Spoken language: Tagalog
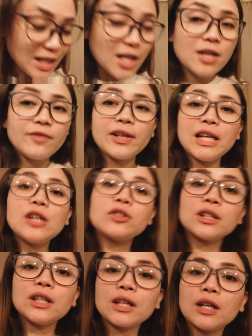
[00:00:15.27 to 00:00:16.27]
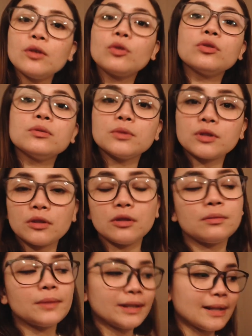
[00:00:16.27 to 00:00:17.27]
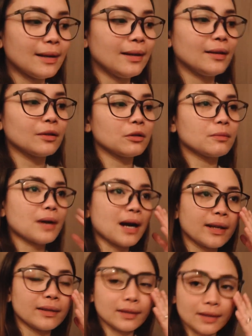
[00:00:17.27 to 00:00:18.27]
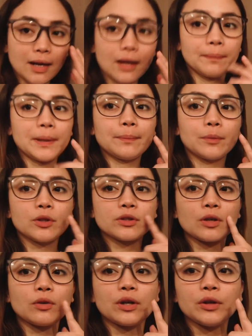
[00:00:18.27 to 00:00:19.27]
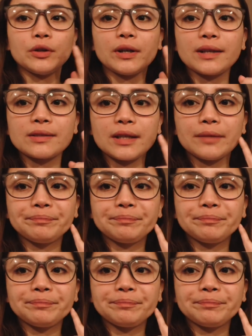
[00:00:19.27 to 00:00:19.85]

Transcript: Feeling ko talaga yung kumot ko yung may dahilan kung bakit nagkaka-pimples ako ngayon kasi